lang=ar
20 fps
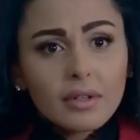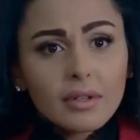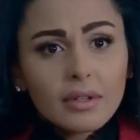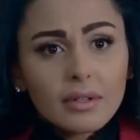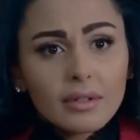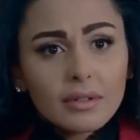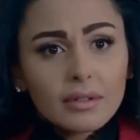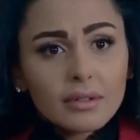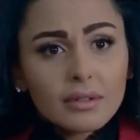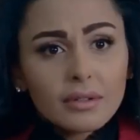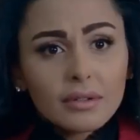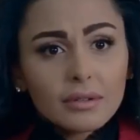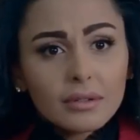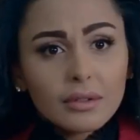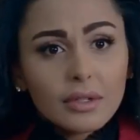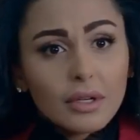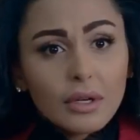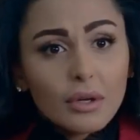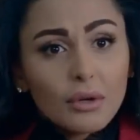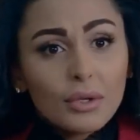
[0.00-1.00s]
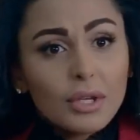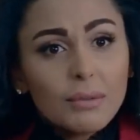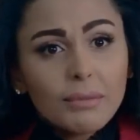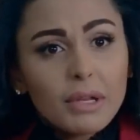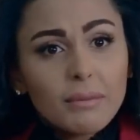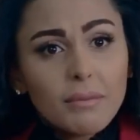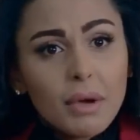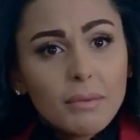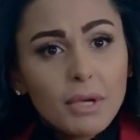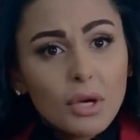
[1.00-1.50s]
مصح ويمكن
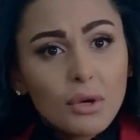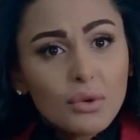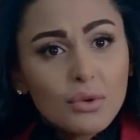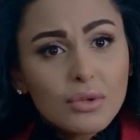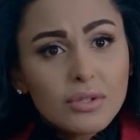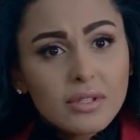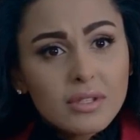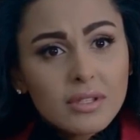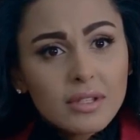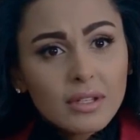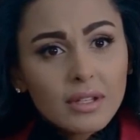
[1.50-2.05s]
ما بيعوز